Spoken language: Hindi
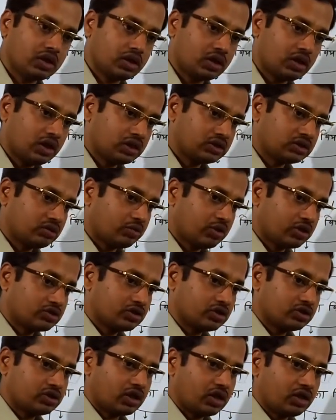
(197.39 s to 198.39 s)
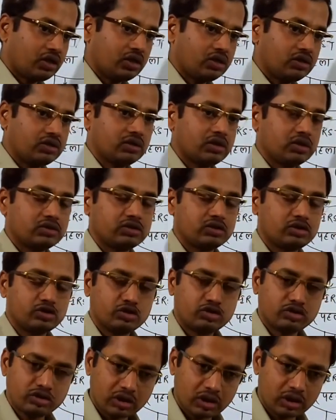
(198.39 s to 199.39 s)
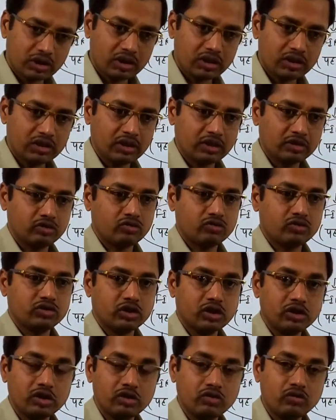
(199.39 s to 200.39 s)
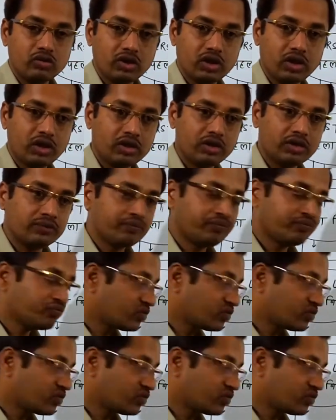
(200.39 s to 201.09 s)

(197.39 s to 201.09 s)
अगर एक समान से चल रही है चल रही है तो चलती हुई रहेगी